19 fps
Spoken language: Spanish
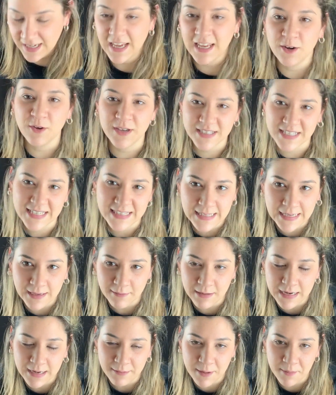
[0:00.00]
Y no es este que
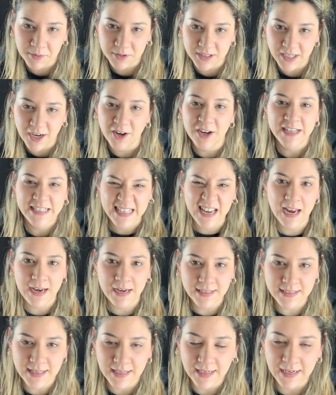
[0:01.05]
le voy a mostrar, a es el,
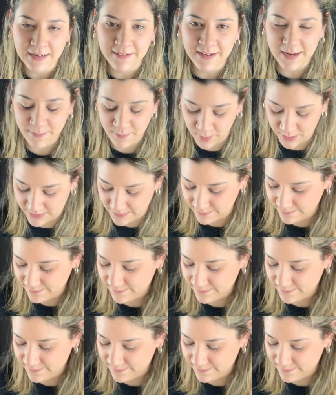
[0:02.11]
sé que le viene después.